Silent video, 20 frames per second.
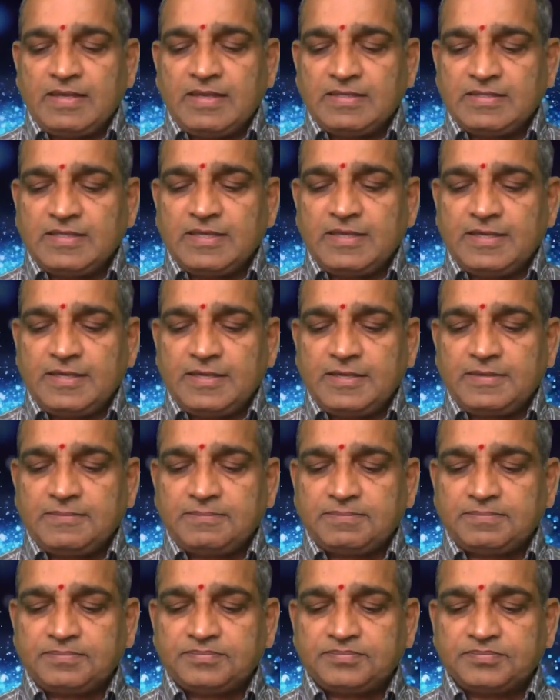అయితే
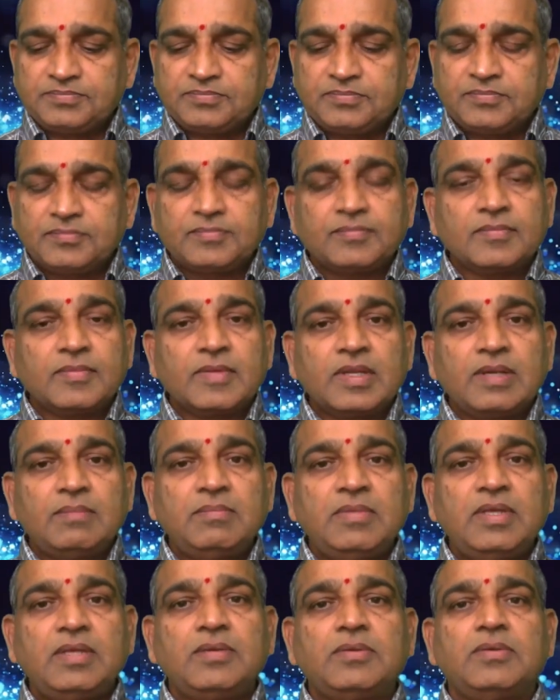
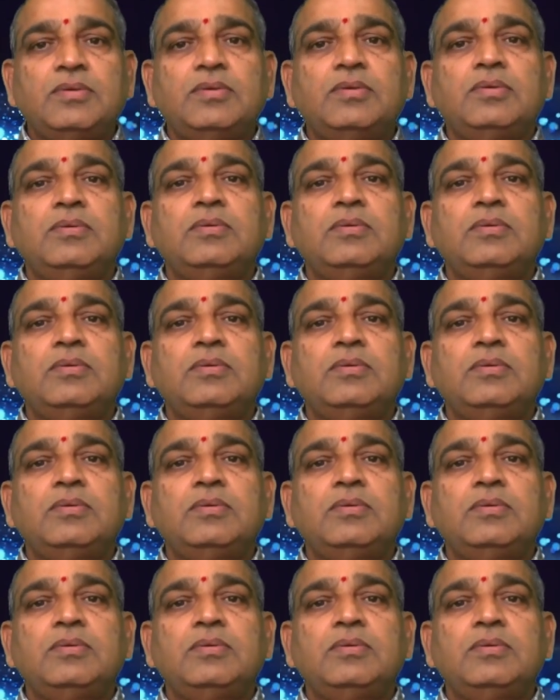మీరు